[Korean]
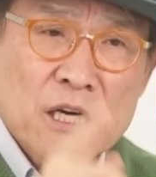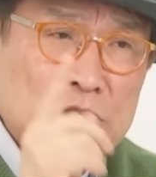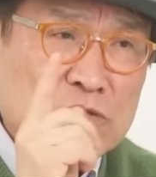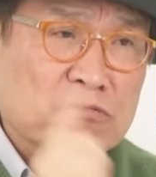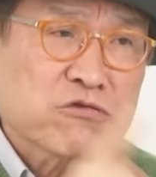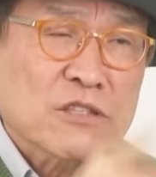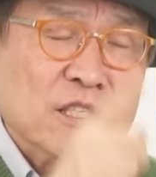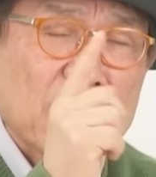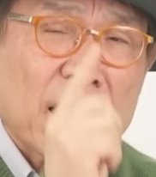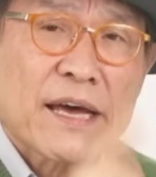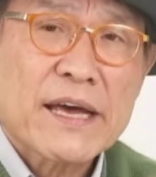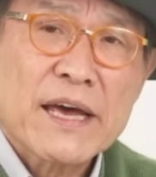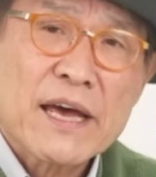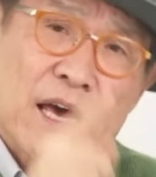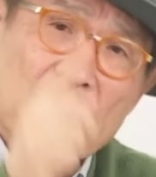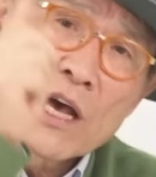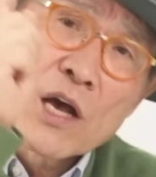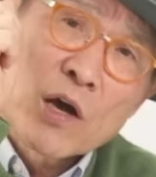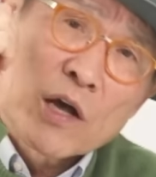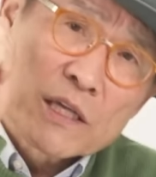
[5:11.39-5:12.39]

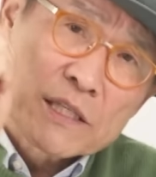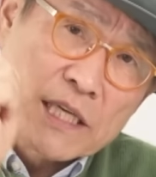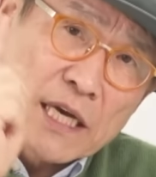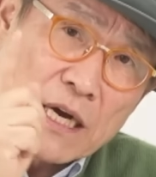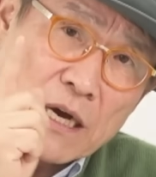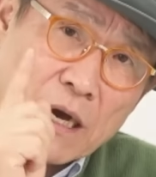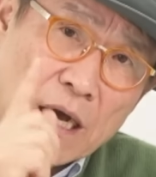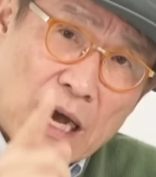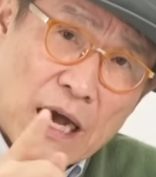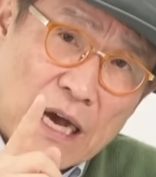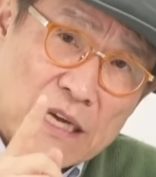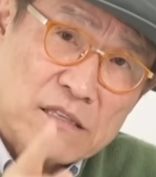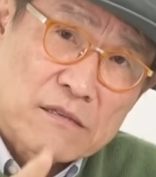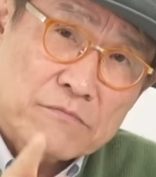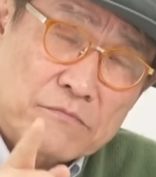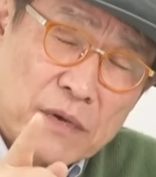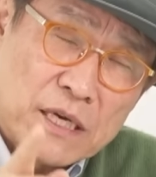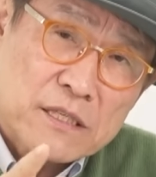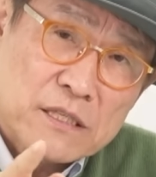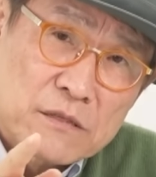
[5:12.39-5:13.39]
수사에 제가
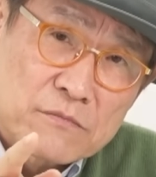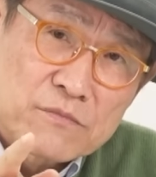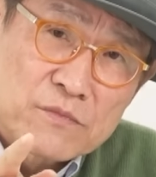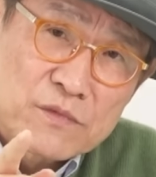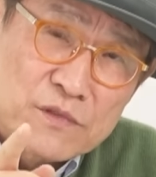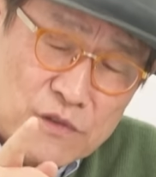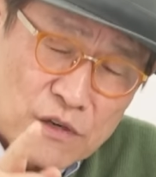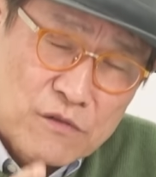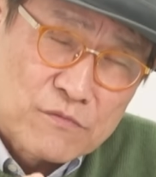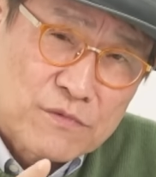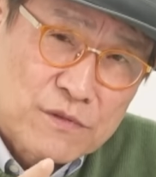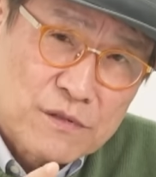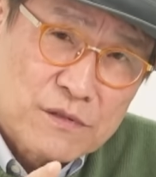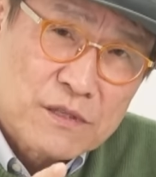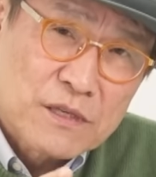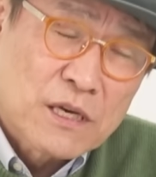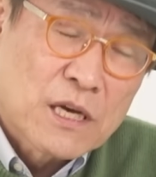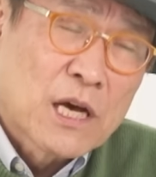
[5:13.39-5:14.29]
하는 말씀 여러분